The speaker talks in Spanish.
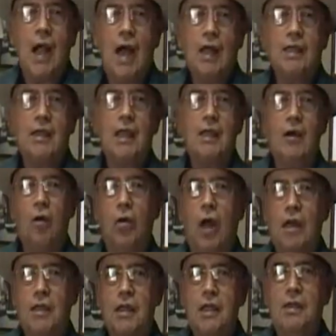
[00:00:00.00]
Carta de los
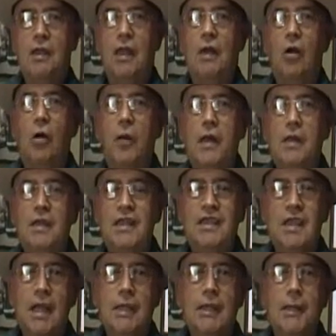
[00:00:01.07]
Artistas de los
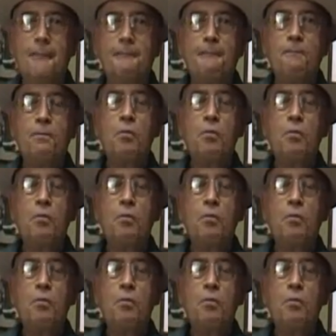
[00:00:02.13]
27,